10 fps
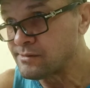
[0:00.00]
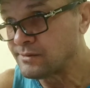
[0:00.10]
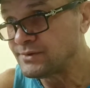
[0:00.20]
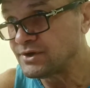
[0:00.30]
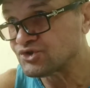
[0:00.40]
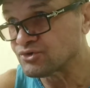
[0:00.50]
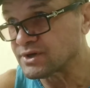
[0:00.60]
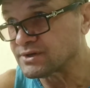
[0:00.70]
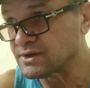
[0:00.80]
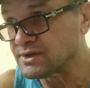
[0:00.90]
нет
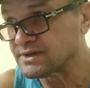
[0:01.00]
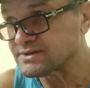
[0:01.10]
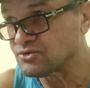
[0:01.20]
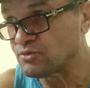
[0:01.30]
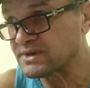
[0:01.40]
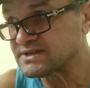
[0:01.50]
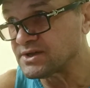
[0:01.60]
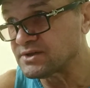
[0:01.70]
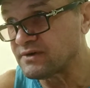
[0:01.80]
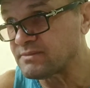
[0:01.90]
четкой тенденции. Но ну,
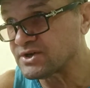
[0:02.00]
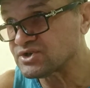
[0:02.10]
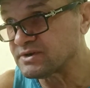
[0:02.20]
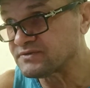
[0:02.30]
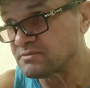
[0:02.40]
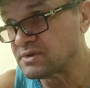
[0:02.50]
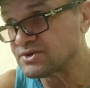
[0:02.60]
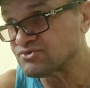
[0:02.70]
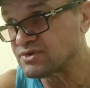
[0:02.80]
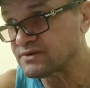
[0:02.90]
последние два матча
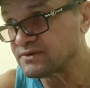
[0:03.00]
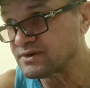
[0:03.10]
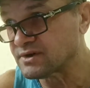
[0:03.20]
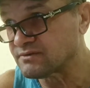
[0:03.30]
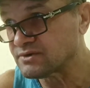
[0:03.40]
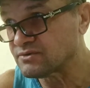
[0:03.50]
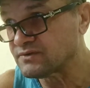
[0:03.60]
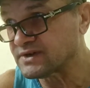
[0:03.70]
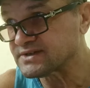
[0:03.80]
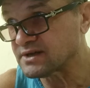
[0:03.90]
автомобилисты у них выигрывает. Вот
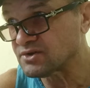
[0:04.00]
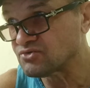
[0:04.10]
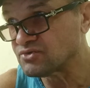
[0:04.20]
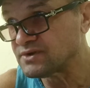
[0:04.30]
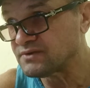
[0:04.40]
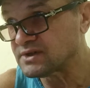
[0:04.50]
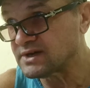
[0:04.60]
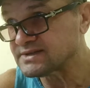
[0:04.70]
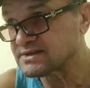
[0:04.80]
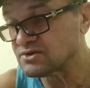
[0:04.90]
20 год,
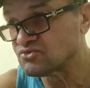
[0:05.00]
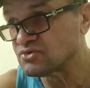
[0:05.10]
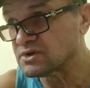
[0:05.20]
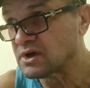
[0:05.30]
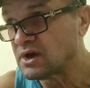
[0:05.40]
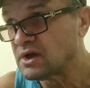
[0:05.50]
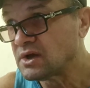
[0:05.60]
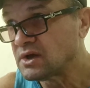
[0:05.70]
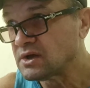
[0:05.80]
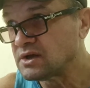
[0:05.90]
19 год
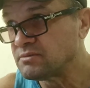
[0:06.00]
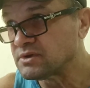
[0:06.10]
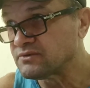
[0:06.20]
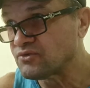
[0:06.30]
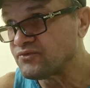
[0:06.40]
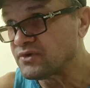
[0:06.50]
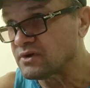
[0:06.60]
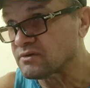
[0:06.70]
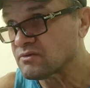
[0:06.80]
именно в Уфе.